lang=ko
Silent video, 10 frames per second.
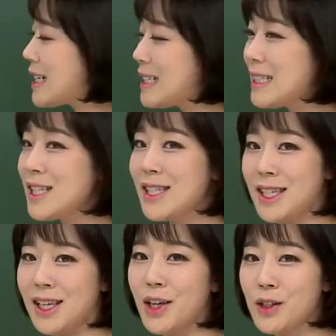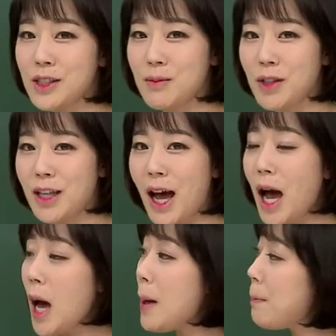그는 즐겼습니다.
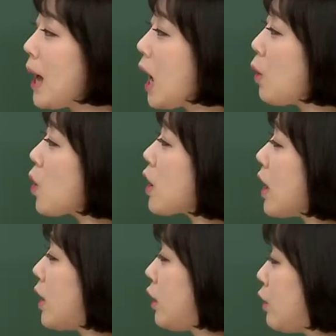power and